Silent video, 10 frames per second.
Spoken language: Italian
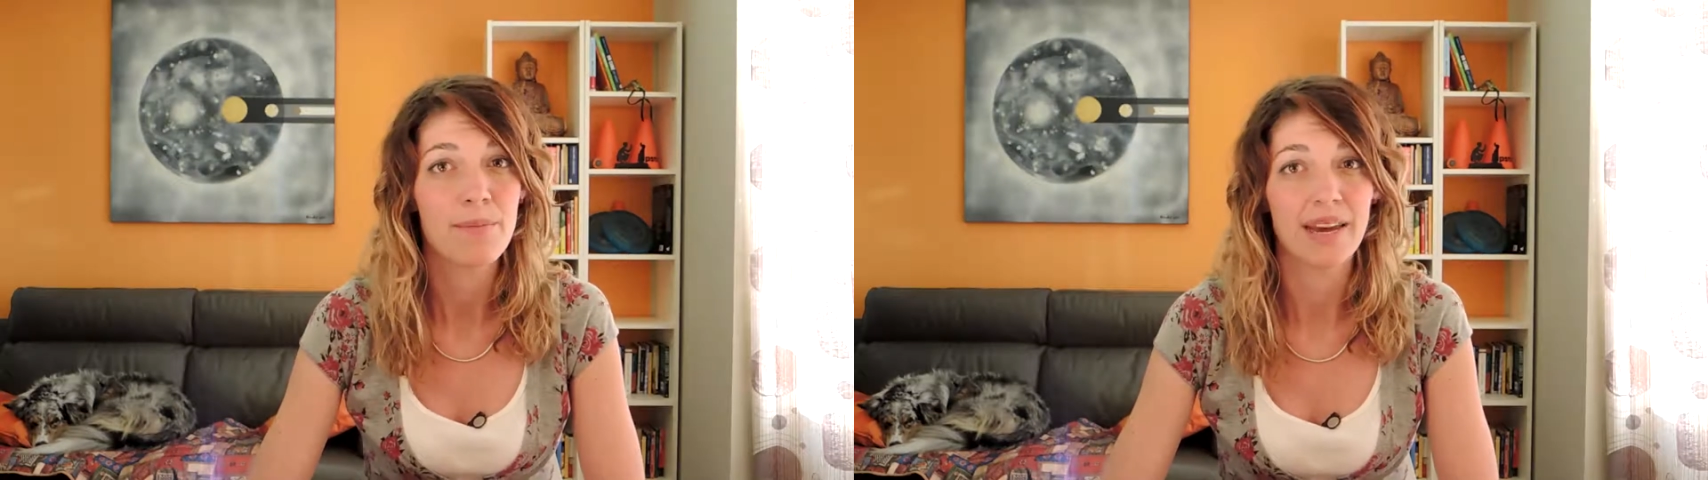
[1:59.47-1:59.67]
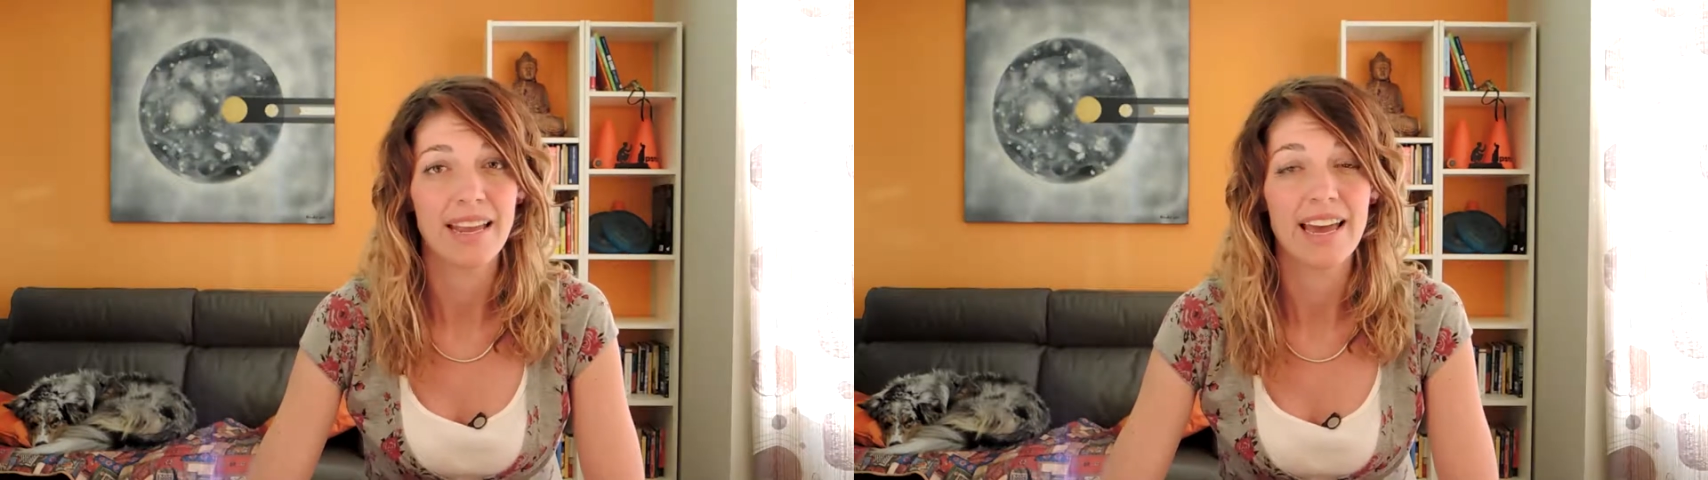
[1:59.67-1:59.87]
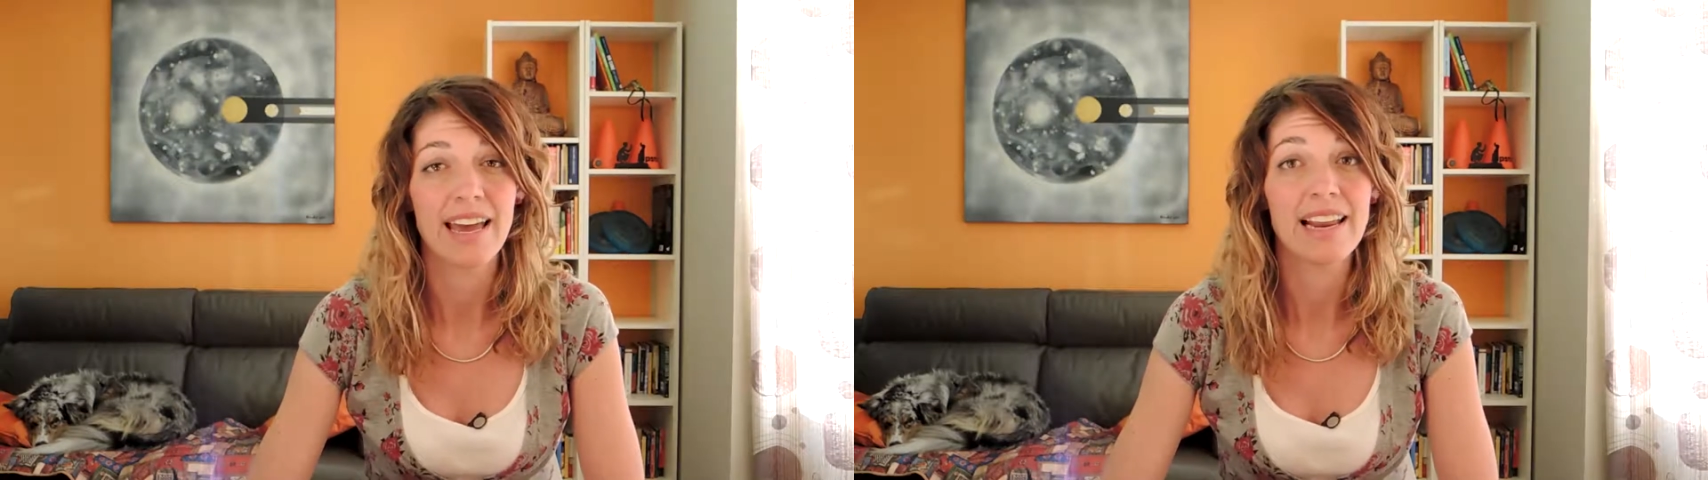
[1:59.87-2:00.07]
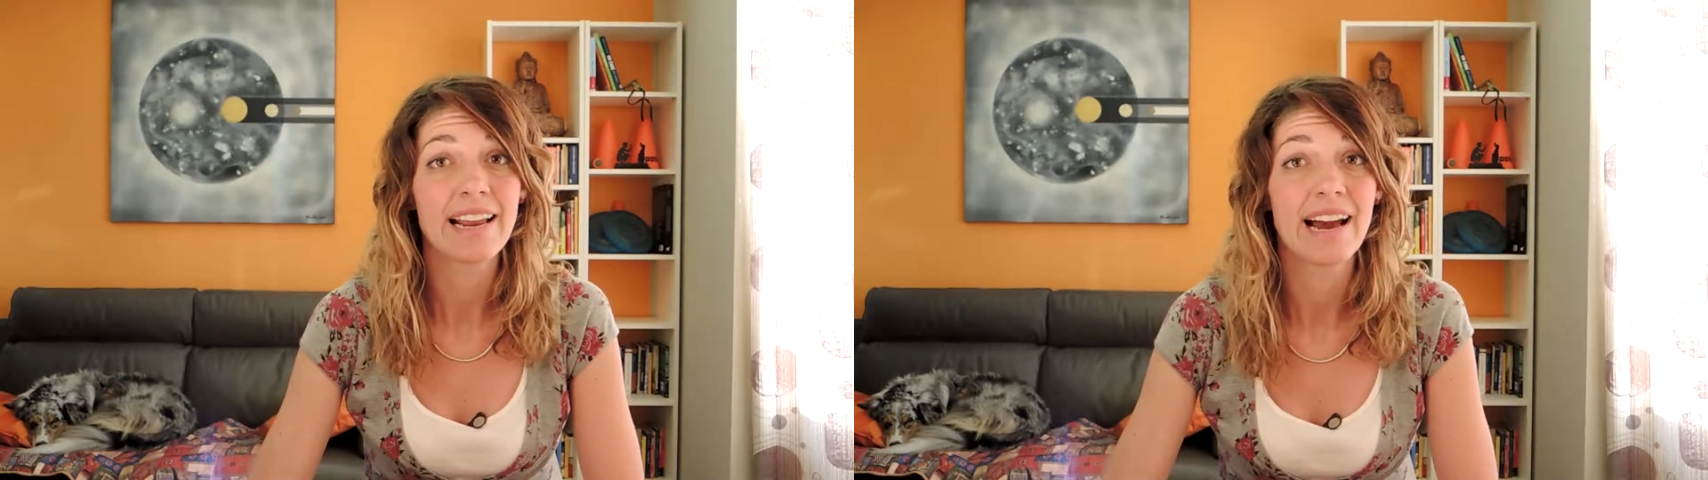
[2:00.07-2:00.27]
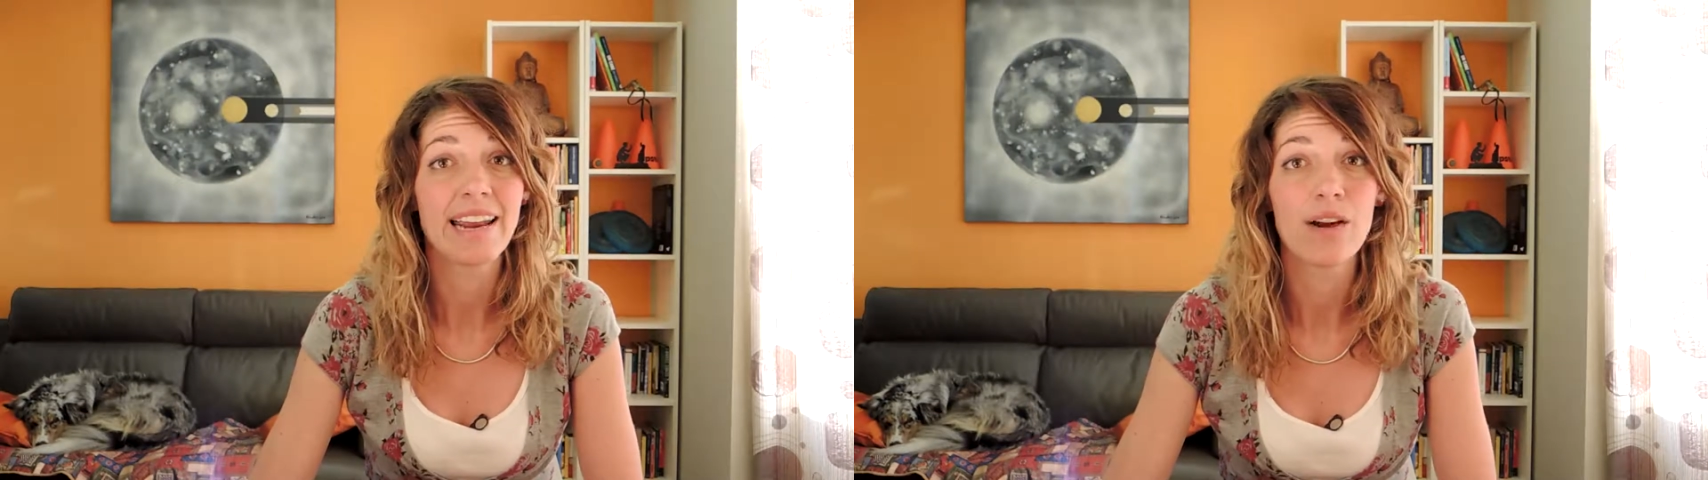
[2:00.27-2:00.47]
perché il
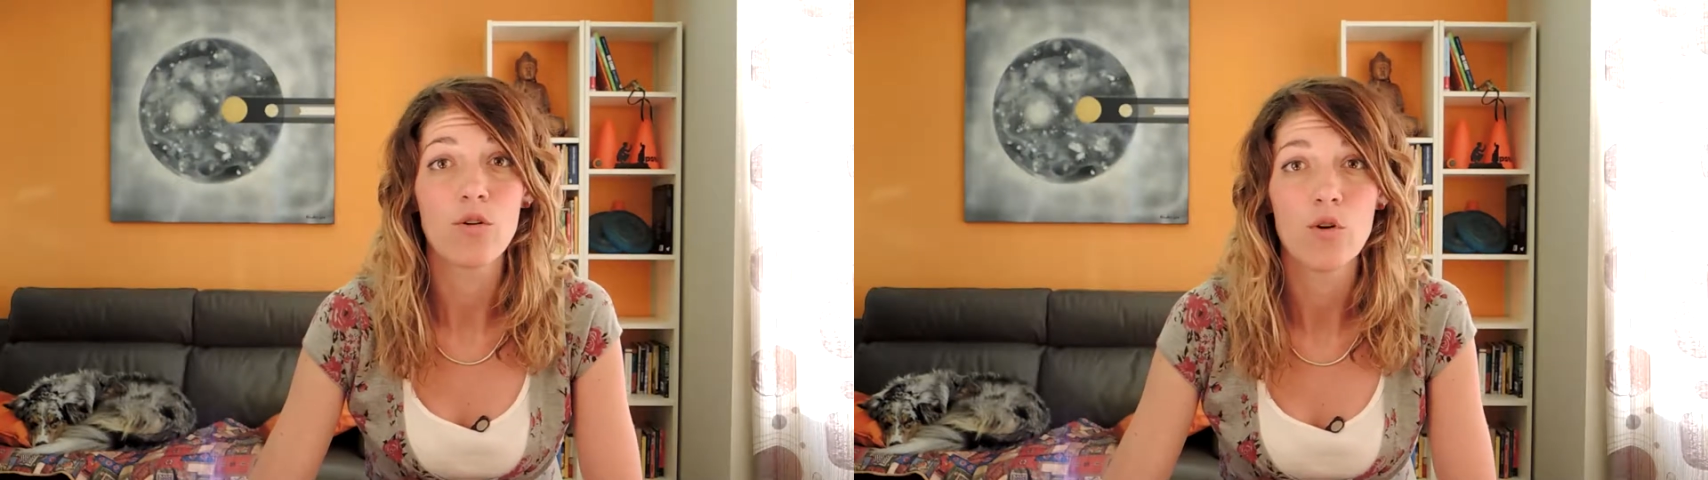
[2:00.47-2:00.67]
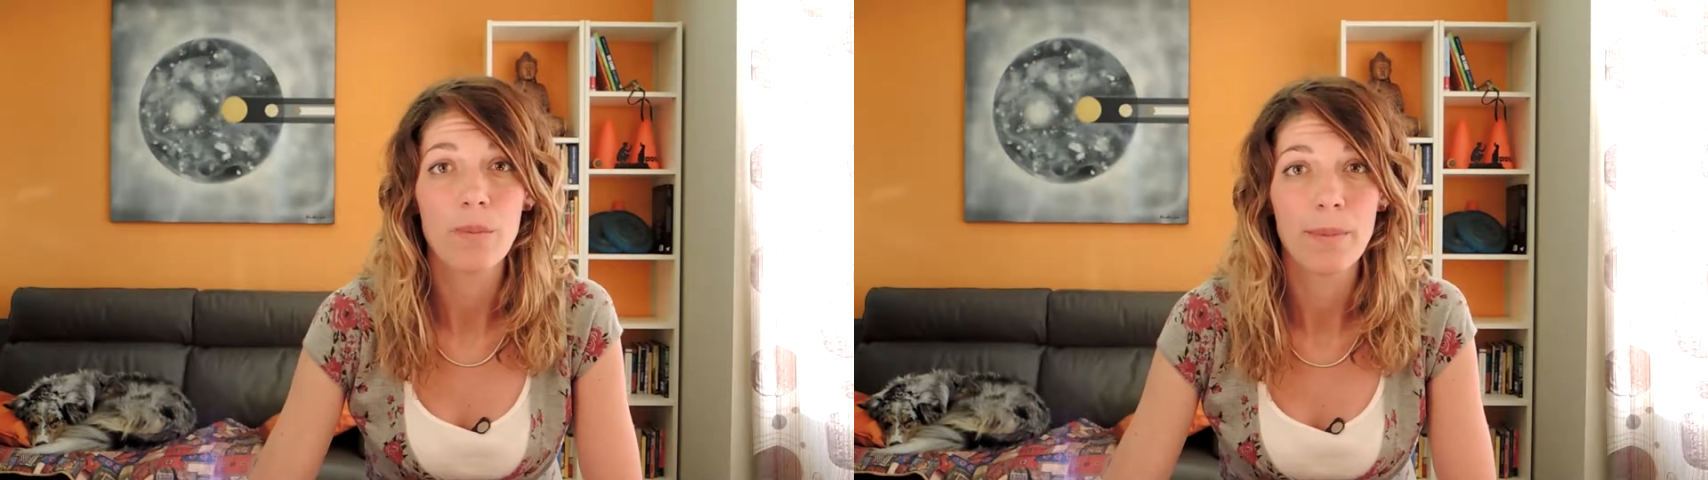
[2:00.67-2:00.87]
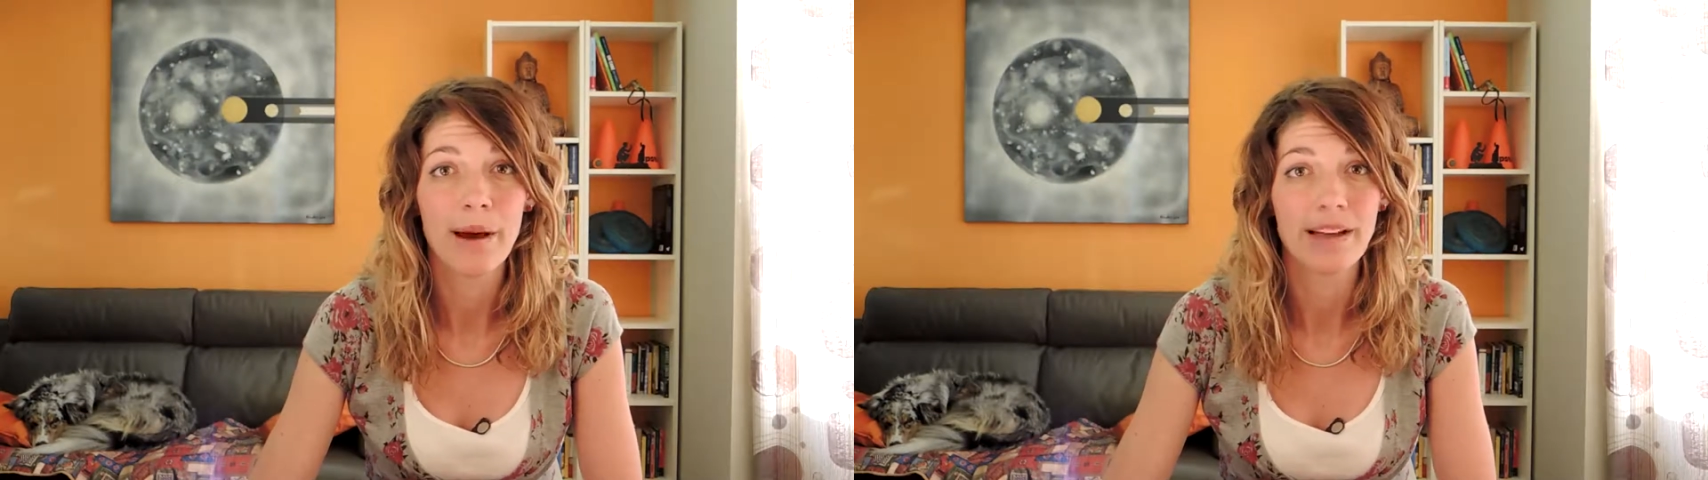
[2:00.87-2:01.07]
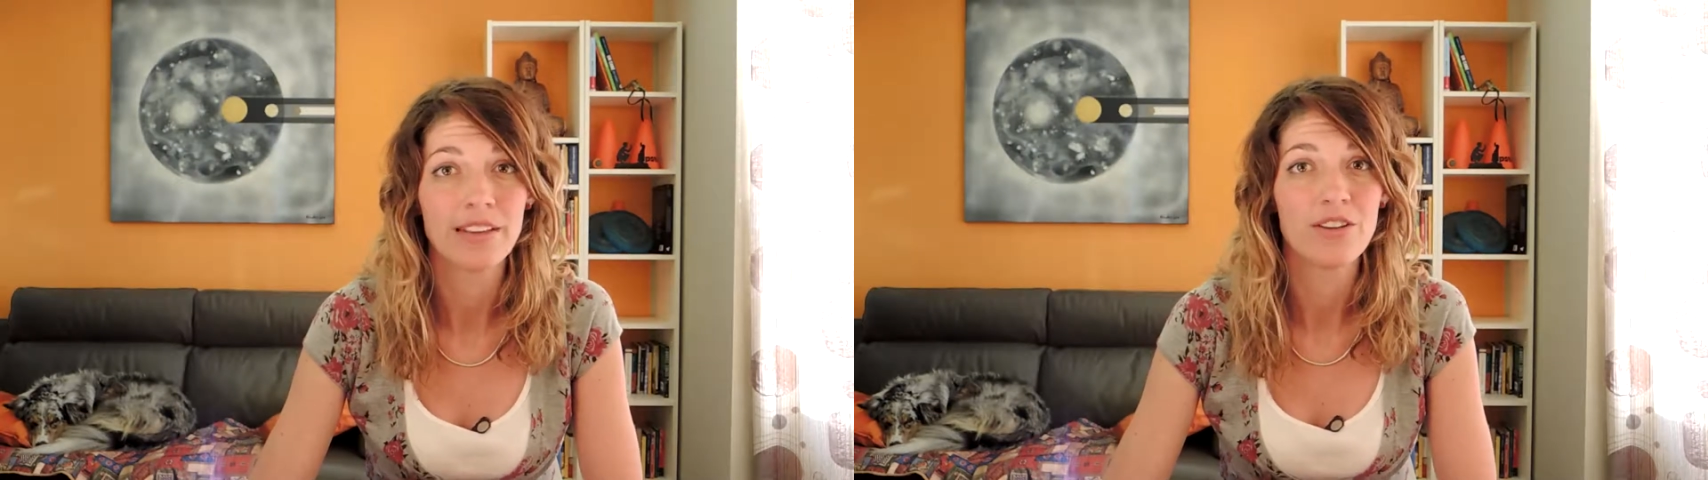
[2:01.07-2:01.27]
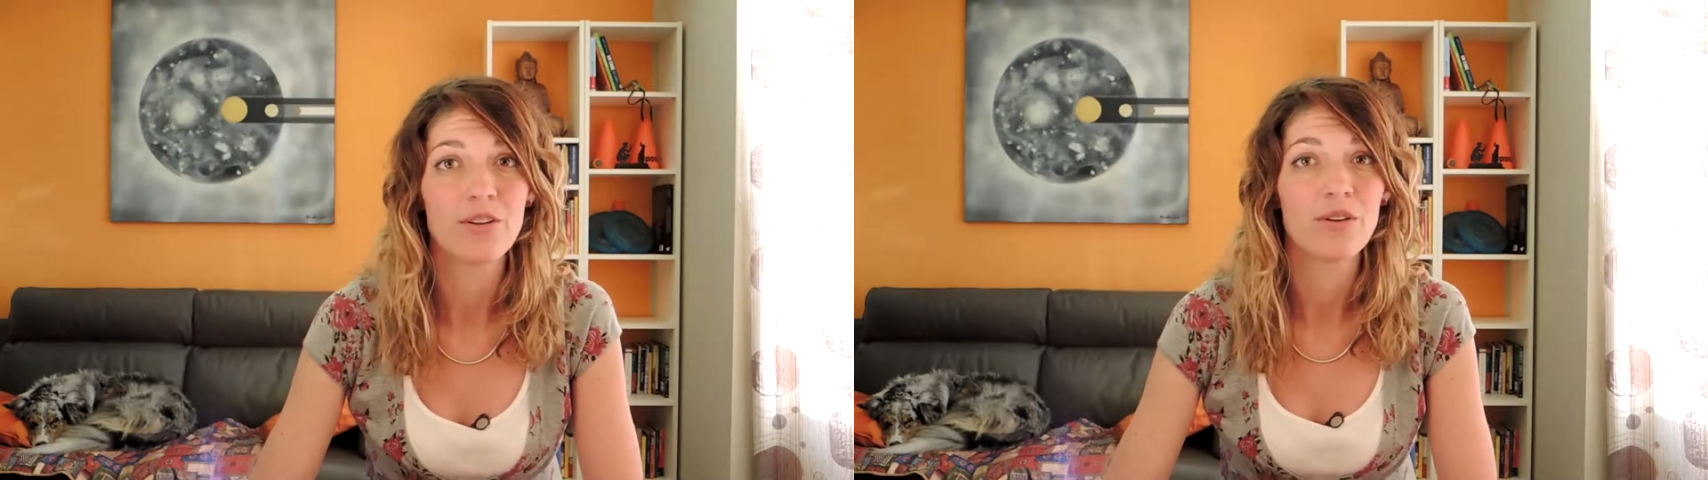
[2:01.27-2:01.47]
cane è un
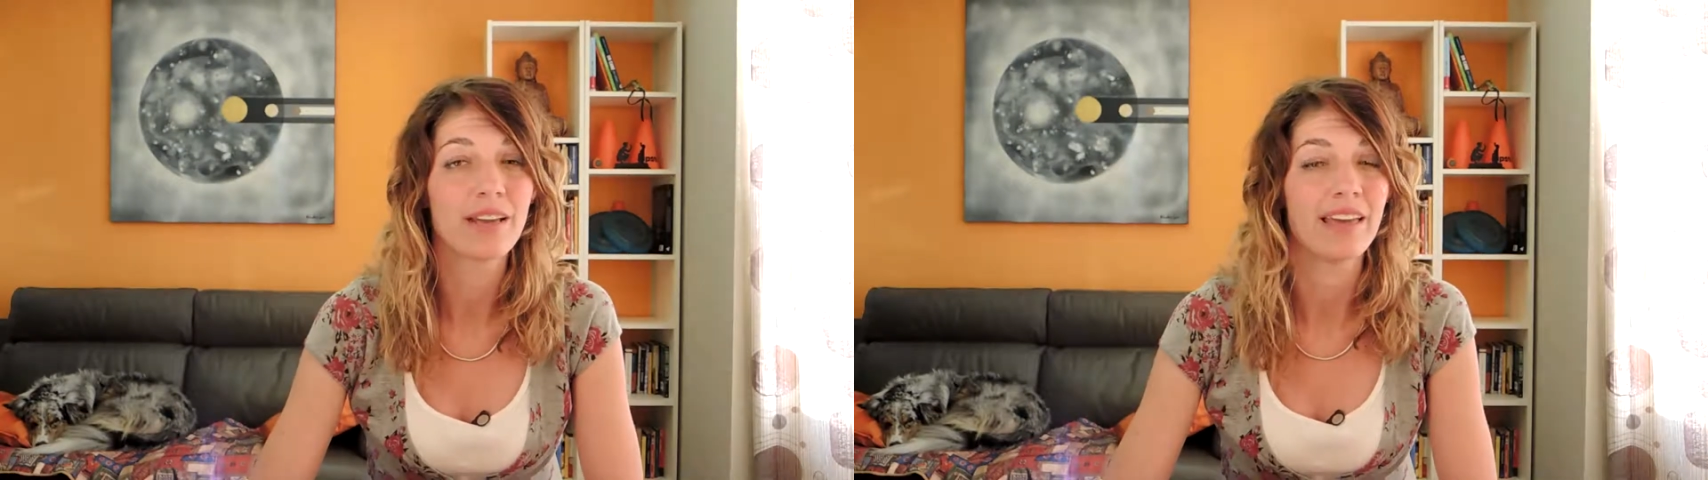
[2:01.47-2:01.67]
compagno